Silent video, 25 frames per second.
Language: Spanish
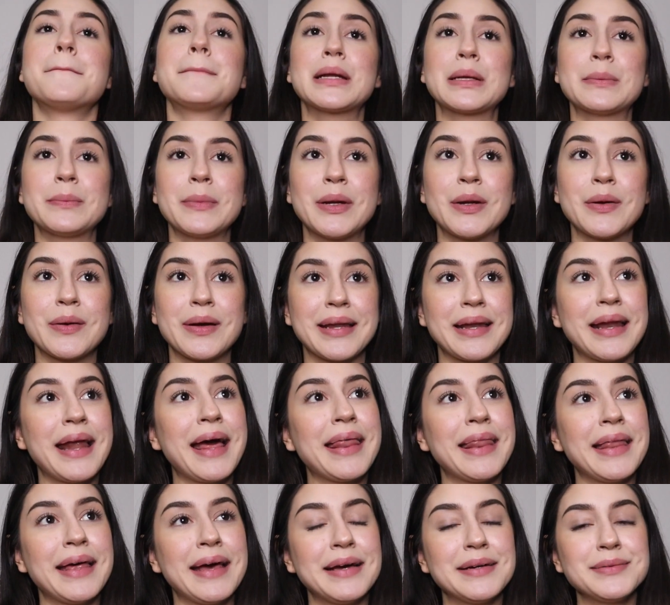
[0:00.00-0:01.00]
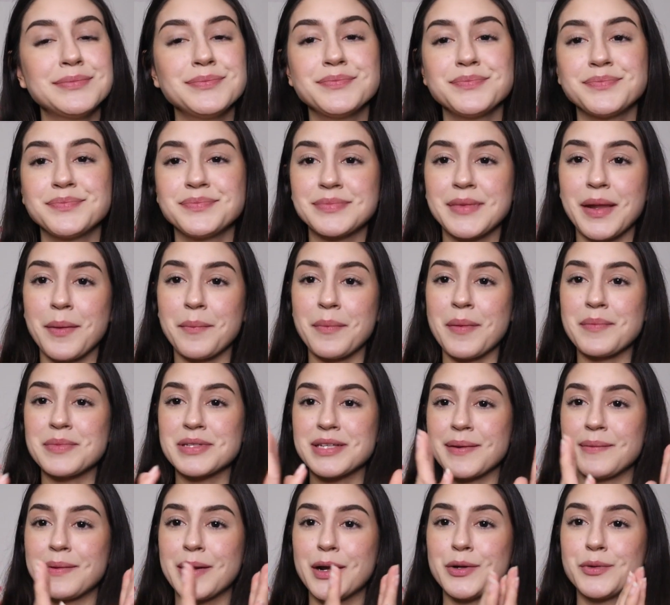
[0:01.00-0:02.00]
Primero que nada,
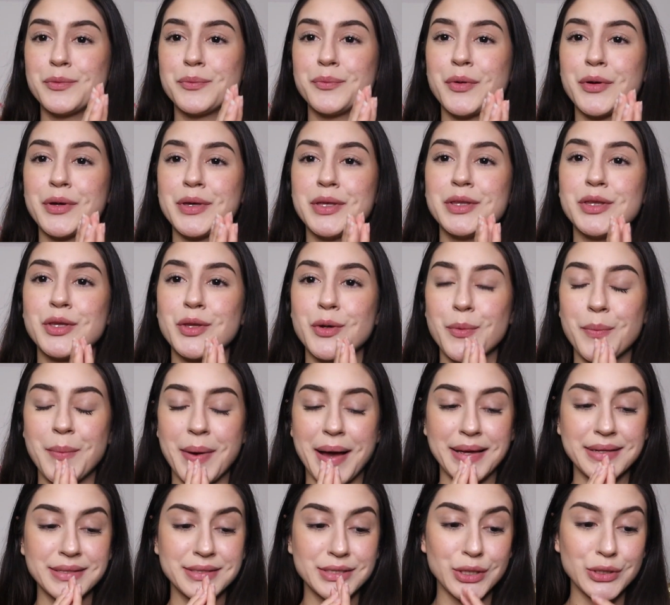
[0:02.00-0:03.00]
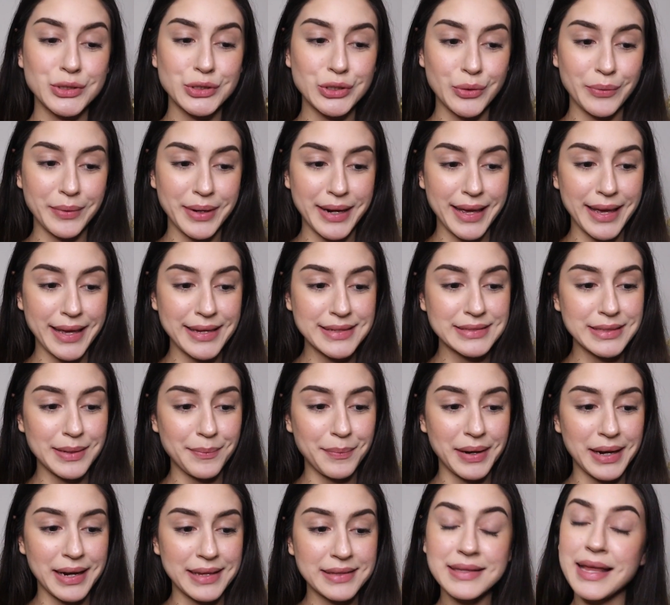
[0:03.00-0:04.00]
vamos a hablar un poquito más sobre
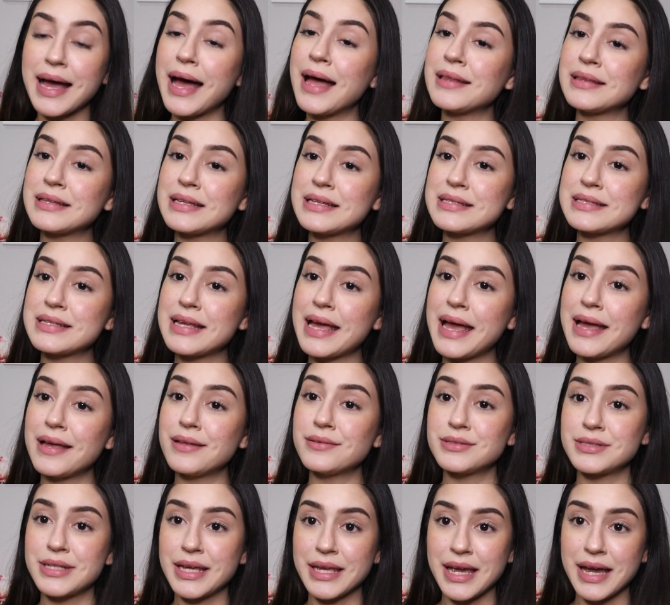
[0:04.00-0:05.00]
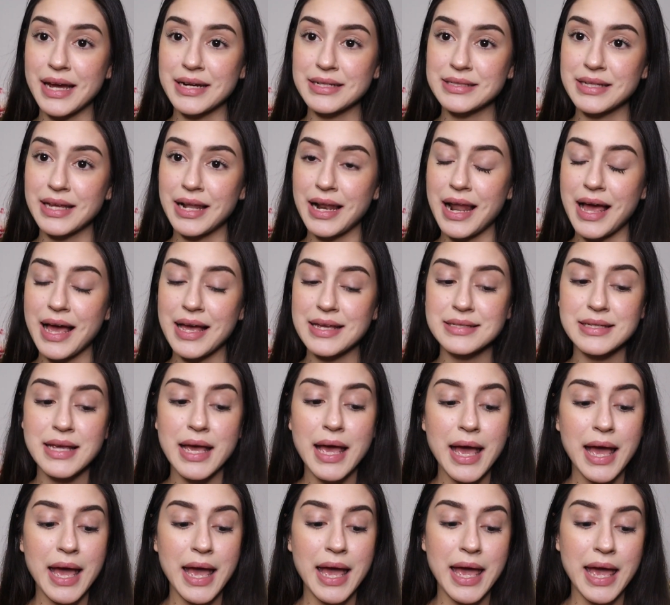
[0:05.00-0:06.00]
esta paleta antes de enseñárselas
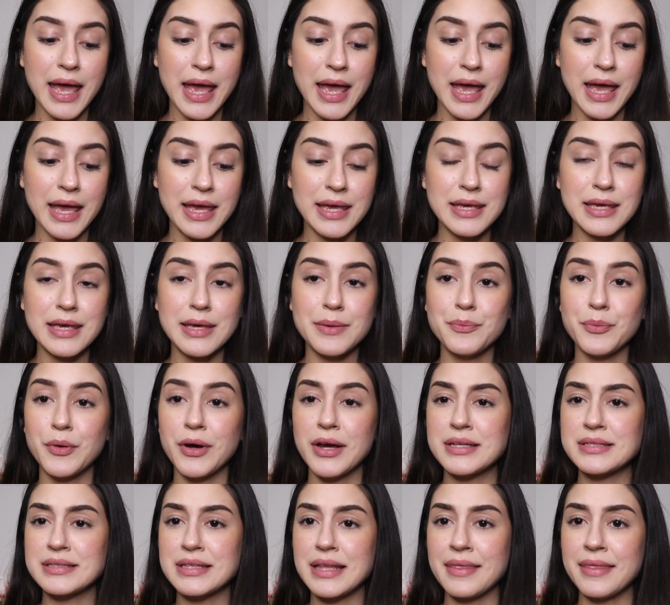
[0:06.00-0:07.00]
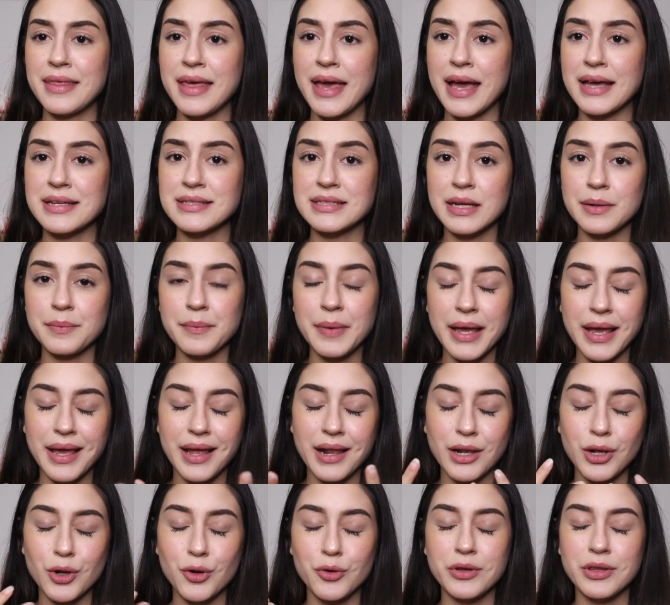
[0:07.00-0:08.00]
eh, y pues de hacerme
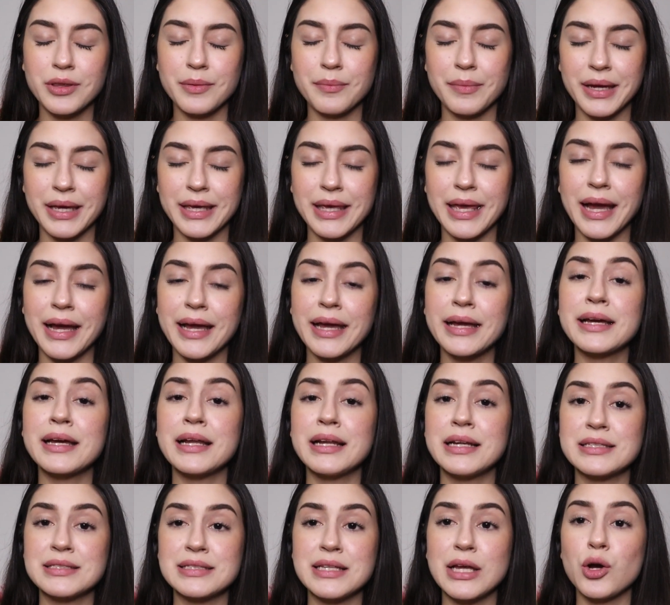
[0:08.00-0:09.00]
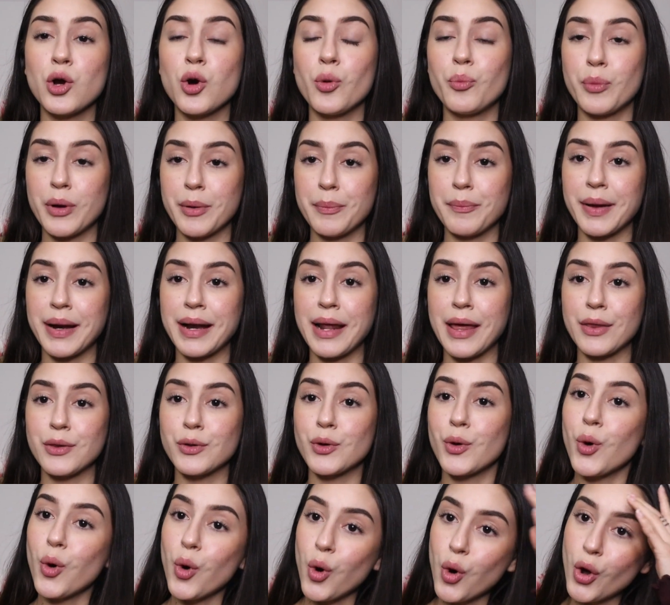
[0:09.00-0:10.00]
el look de maquillaje que les tengo
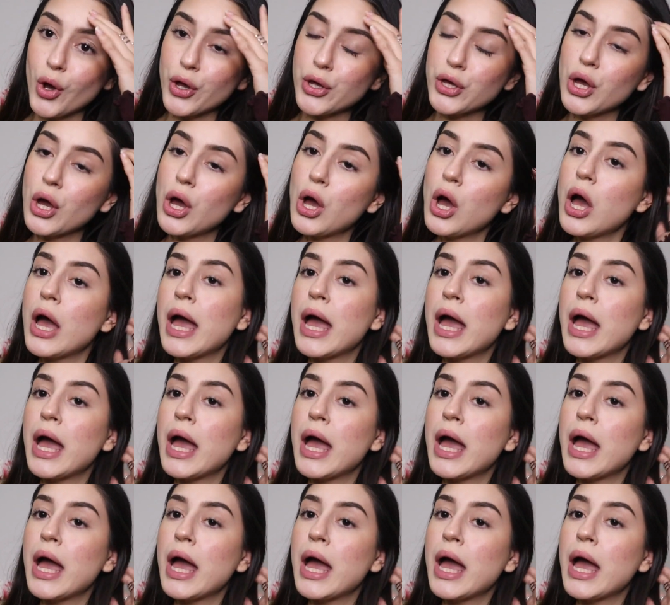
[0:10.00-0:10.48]
preparado hoy.